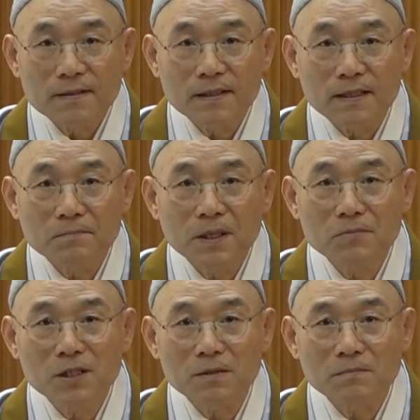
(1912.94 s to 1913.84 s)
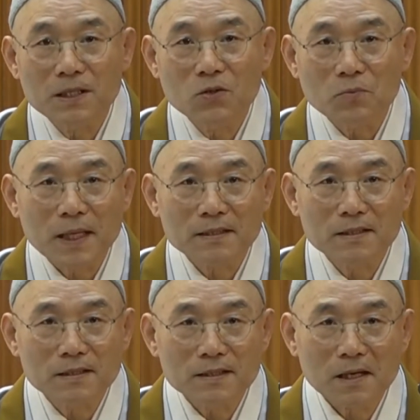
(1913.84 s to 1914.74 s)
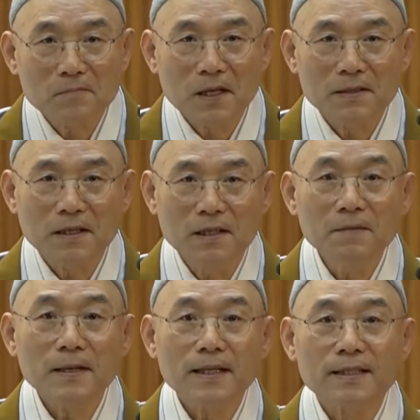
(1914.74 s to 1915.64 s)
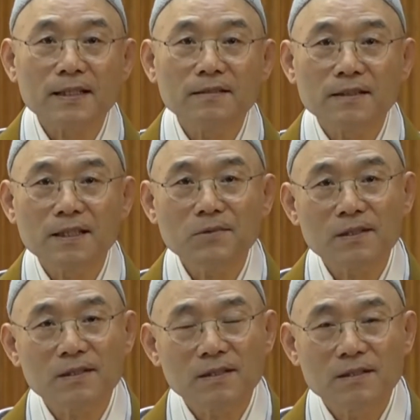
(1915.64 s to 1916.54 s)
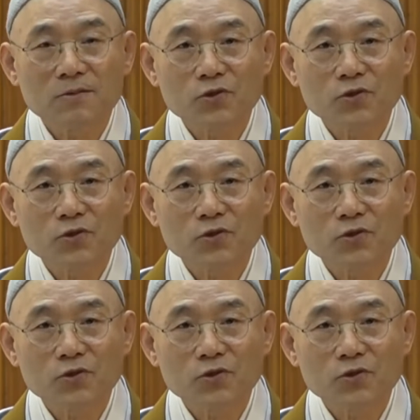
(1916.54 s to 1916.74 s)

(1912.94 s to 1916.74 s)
이 법을 믿고 받던 사람들한테 얼마나 큰 힘을